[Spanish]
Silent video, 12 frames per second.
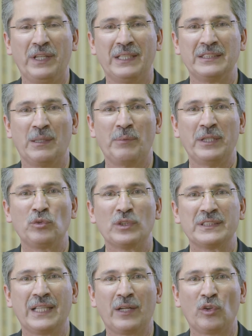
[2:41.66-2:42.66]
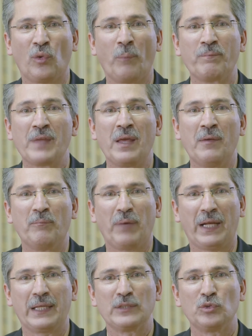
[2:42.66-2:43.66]
financiamiento externo
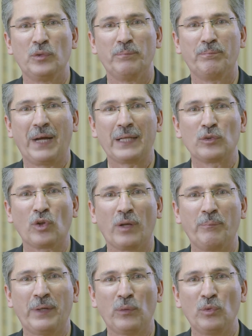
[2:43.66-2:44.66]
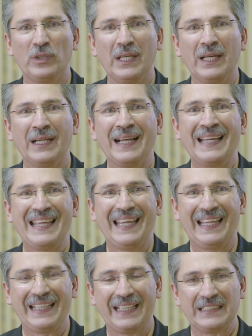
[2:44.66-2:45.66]
para que su impacto repercutiera
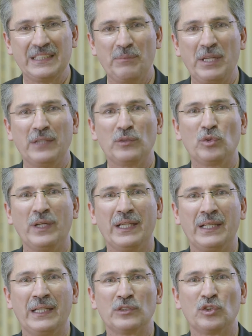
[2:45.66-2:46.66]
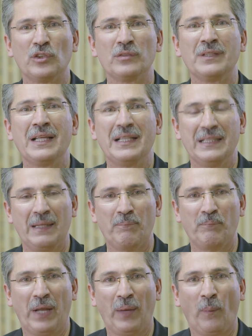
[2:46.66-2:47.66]
en crecimiento y generación de
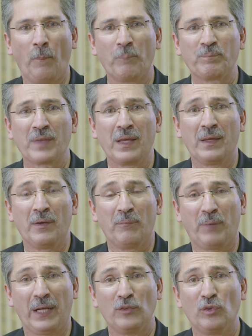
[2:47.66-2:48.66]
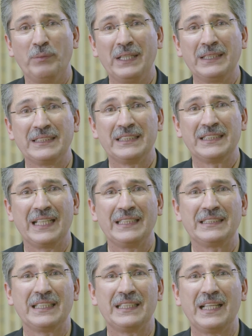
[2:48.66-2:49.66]
empleo. Para el
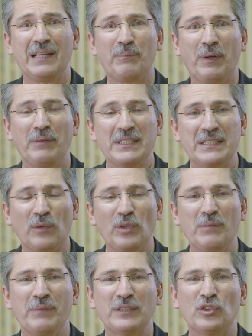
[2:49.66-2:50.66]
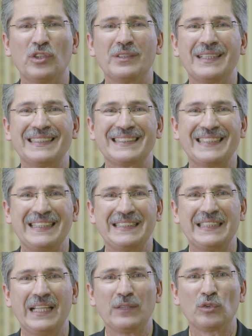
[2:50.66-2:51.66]
2016 se tiene prevista una inversión de
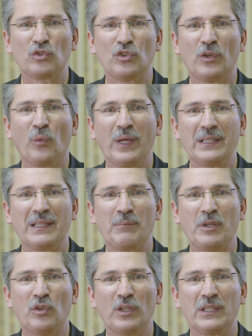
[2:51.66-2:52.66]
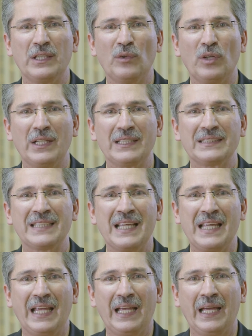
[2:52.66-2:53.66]
650 millones de dólares
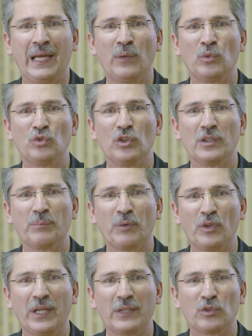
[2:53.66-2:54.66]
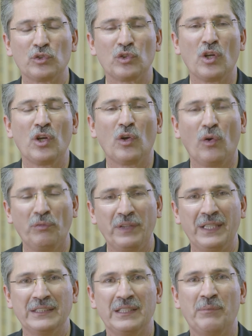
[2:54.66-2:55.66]
en ejecución de proyectos con
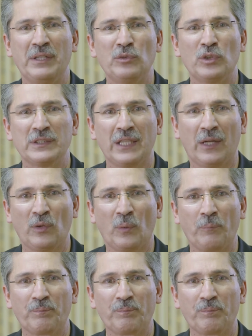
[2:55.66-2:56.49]
financiamiento externo.